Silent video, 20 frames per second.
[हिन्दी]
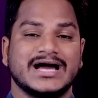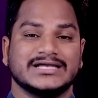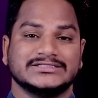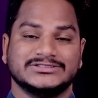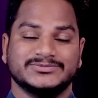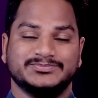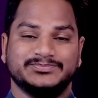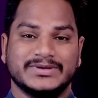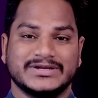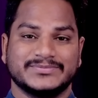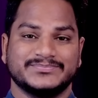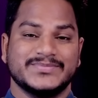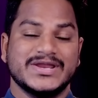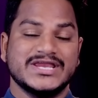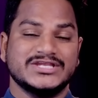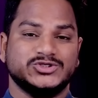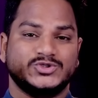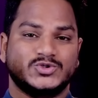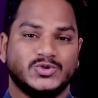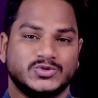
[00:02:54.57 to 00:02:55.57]
आज
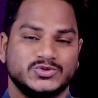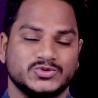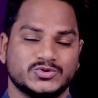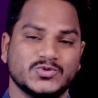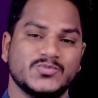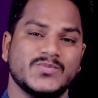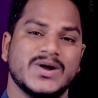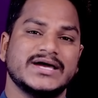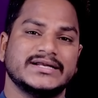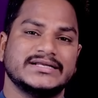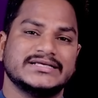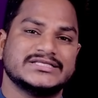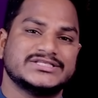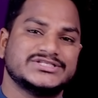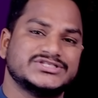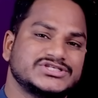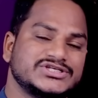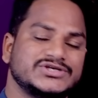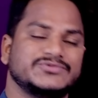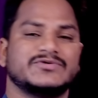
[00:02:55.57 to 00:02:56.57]
परमेश्वर तुम्हारे
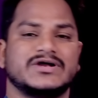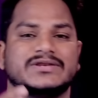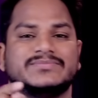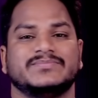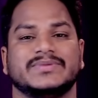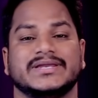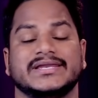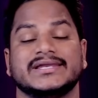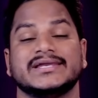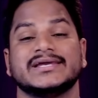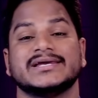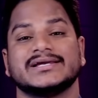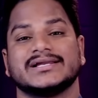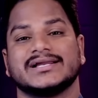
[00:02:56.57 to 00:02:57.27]
जीवन में